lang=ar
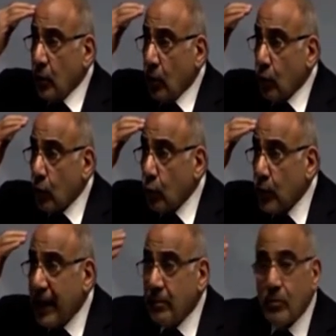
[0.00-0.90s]

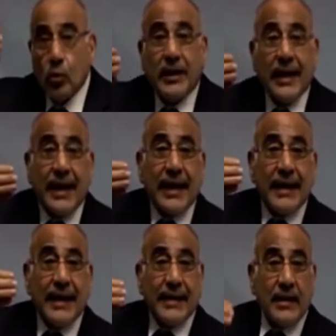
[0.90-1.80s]
عقولنا
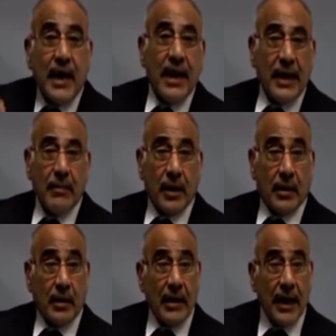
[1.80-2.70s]
متلقية دائما
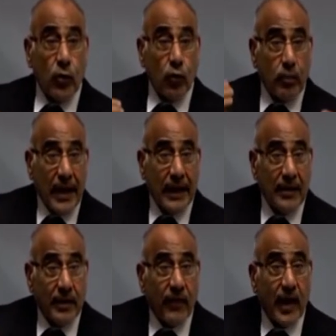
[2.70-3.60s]
لا
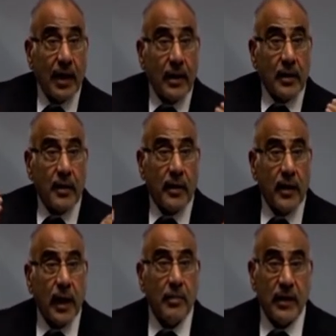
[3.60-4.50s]
تبادر فقدت
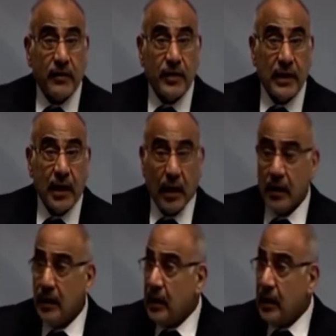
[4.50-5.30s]
الثقة بنفسها